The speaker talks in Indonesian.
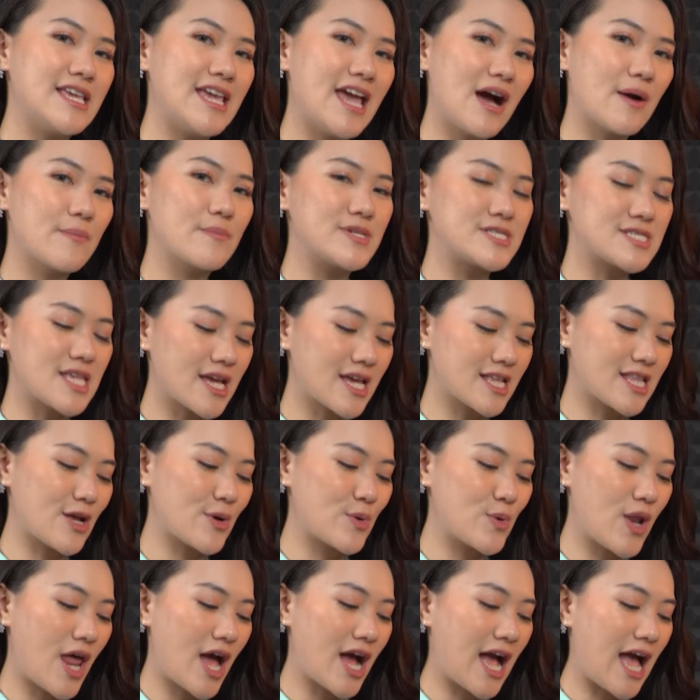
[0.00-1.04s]
yang bisa kita
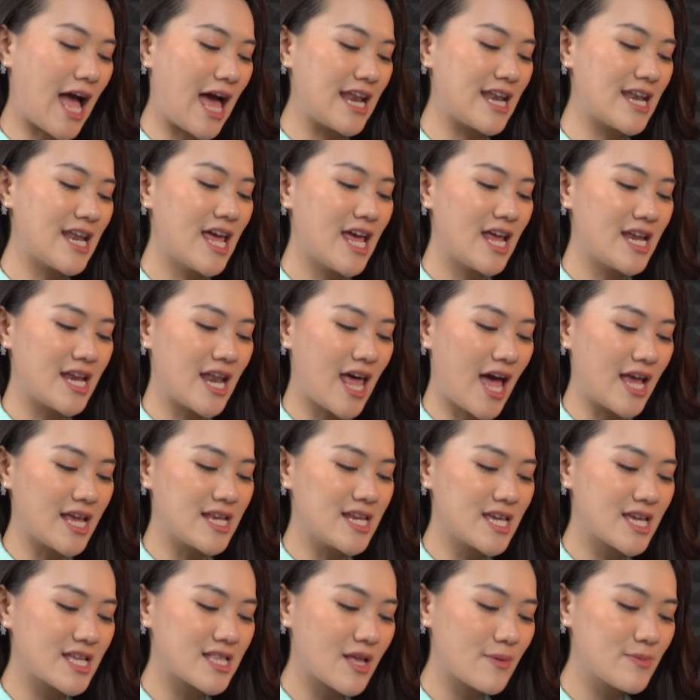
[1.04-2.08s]
gunakan. Nah,
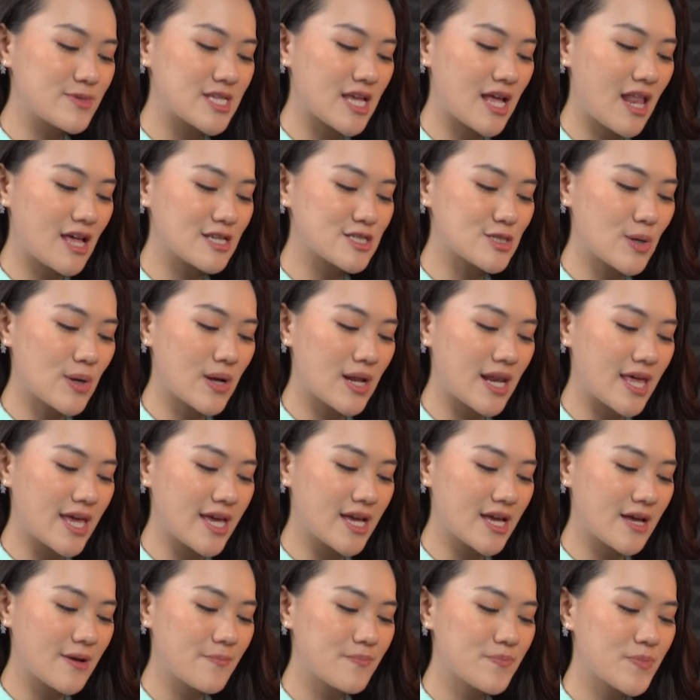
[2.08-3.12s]
ini kita bisa langsung
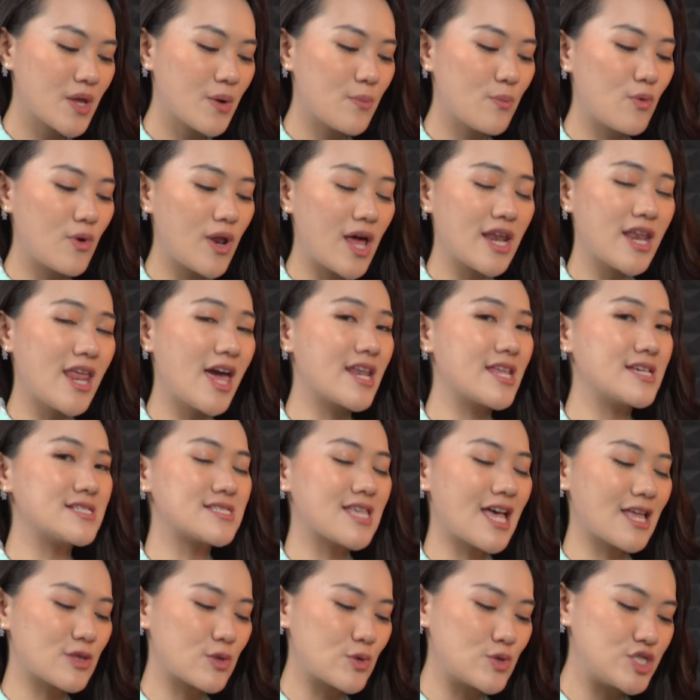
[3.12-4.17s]
klik mulai dari
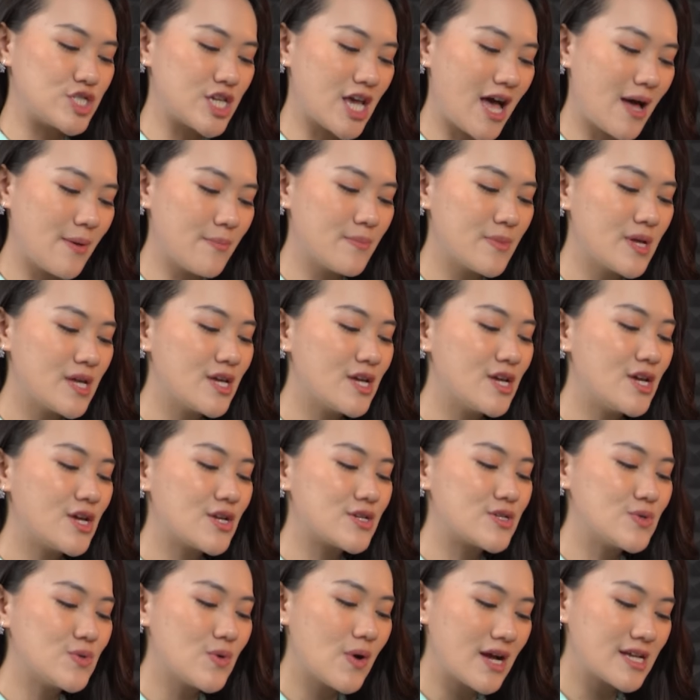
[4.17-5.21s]
satu jam,
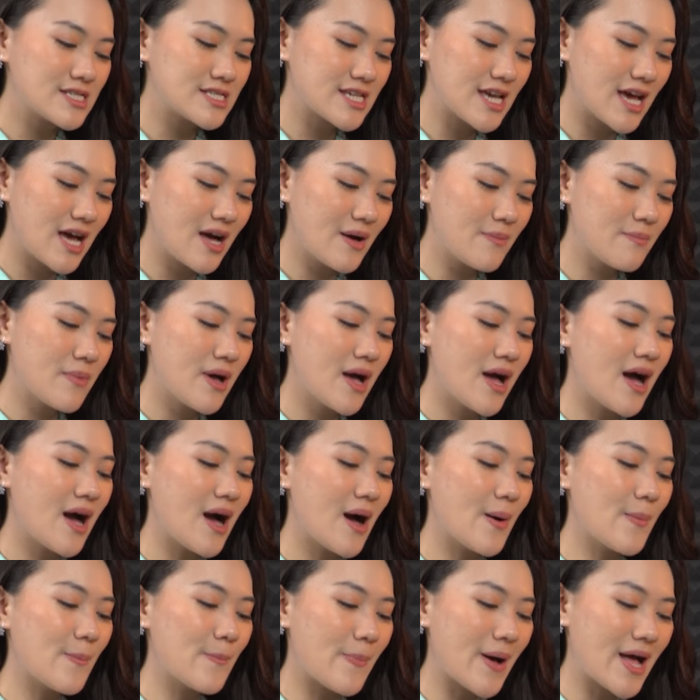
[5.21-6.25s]
2 jam,
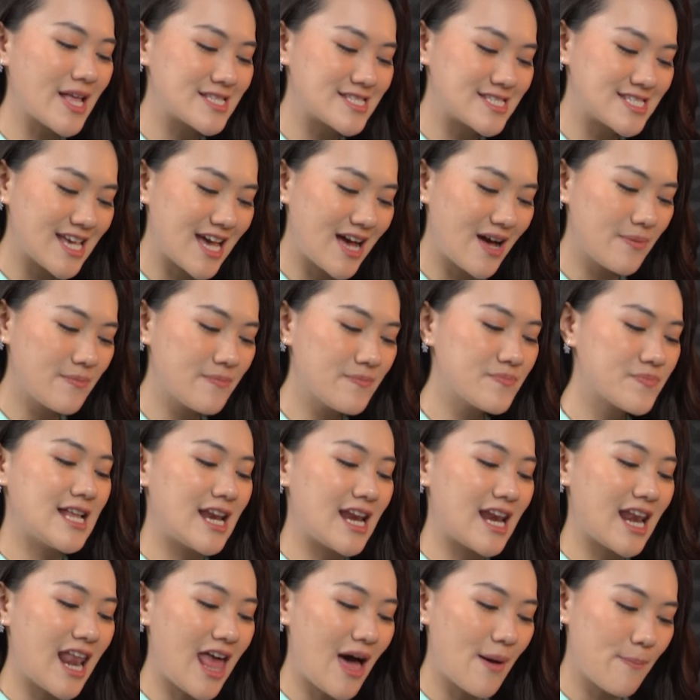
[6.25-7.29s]
4 jam,
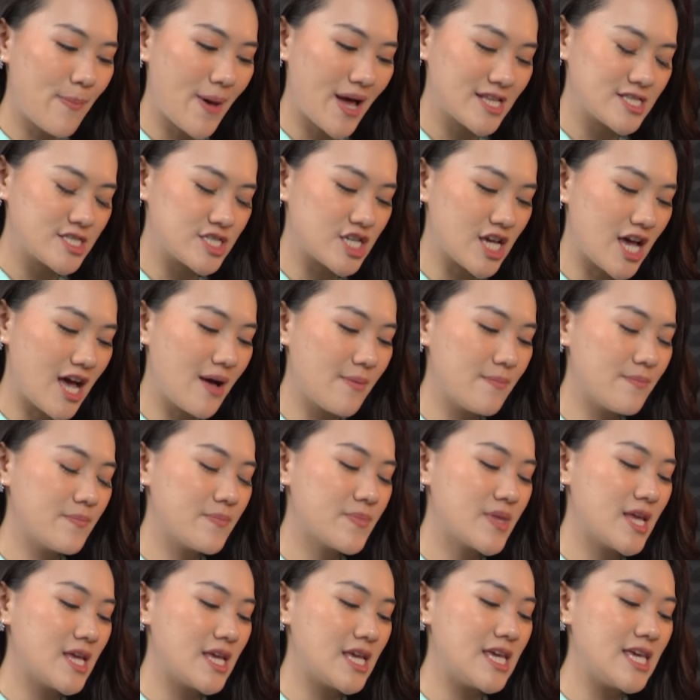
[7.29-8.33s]
8 jam,
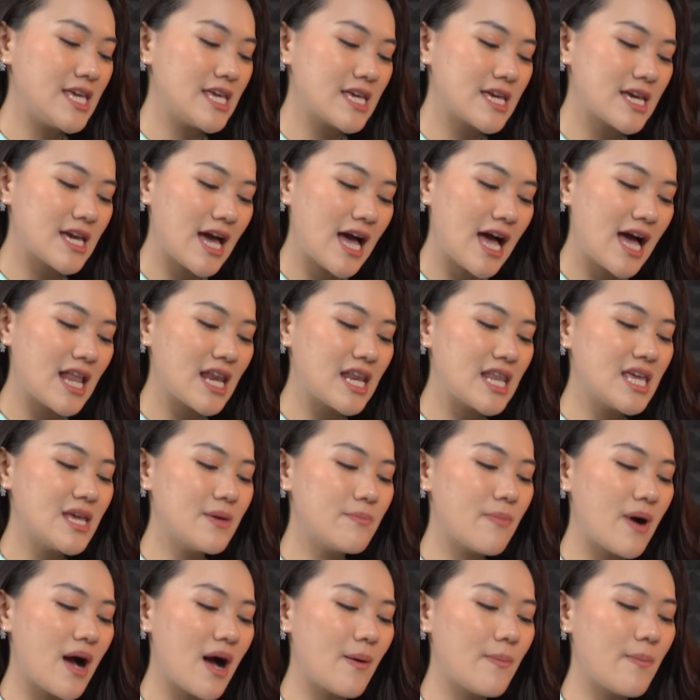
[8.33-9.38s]
hingga
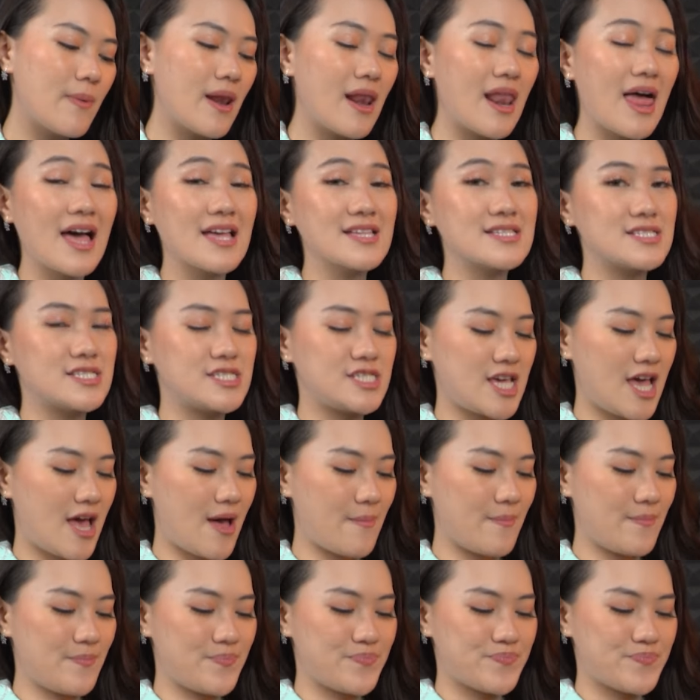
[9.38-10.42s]
15 jam.